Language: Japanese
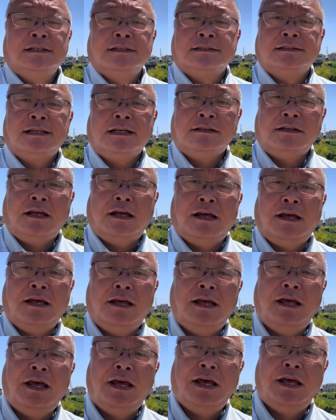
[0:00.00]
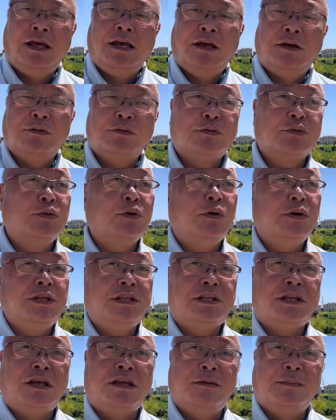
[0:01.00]
さて、えー、動
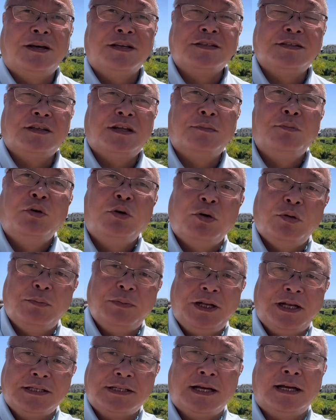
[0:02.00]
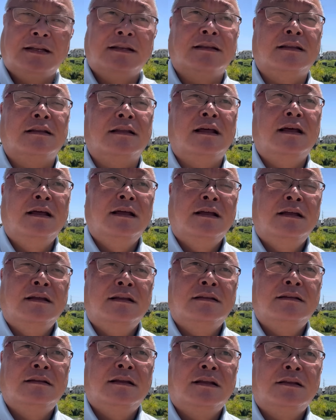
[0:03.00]
いていますね。もう皆さん、
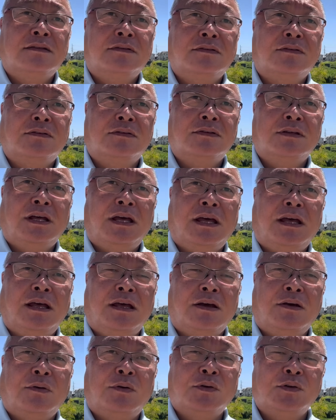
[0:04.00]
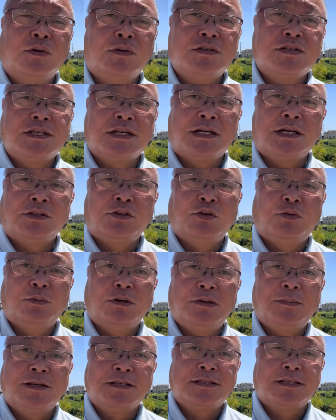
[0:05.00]
ネットでご存知かと
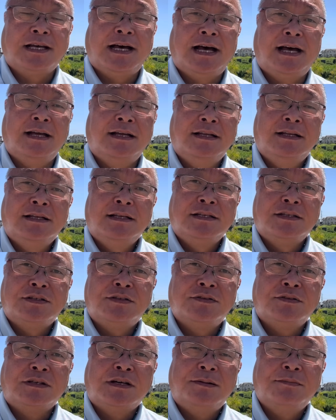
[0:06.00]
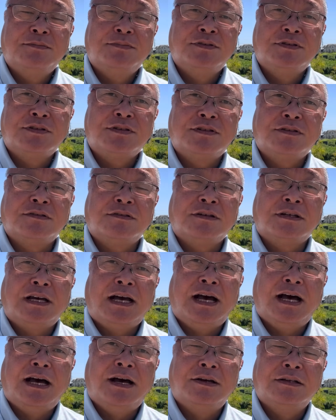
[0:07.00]
思いますが、週刊文春
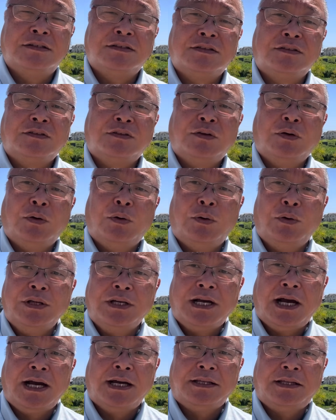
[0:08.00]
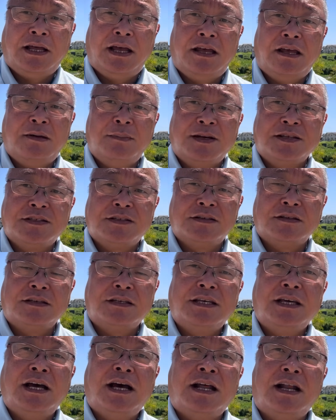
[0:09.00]
がずっと追いかけています、
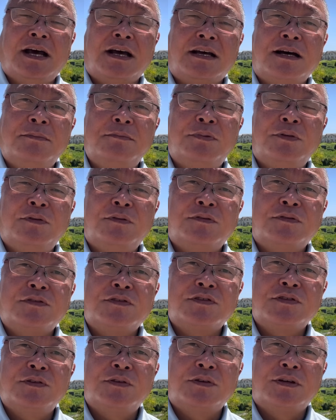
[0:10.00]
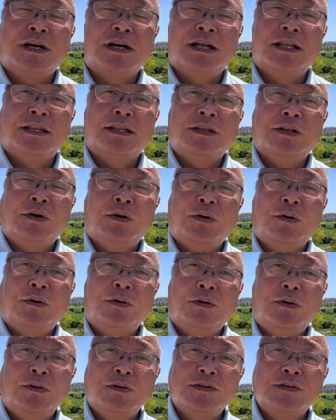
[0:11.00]
木原官房副長官の
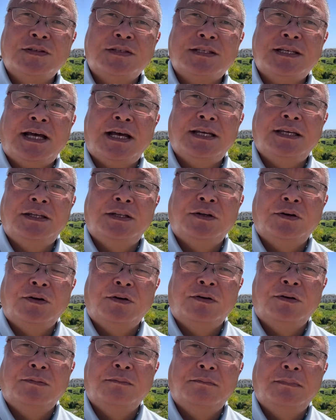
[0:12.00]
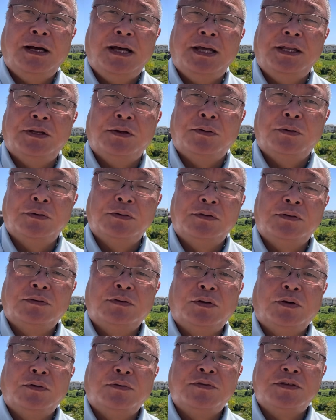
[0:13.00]
本妻の前の
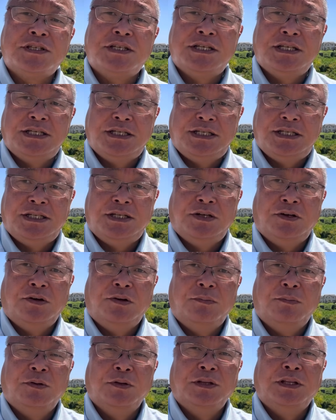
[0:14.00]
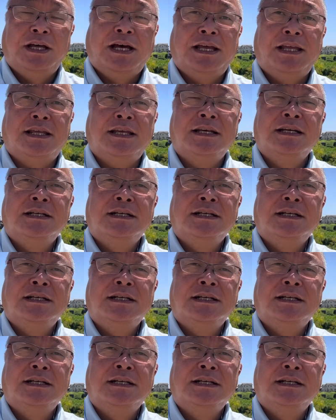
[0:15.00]
夫、不審死の問題。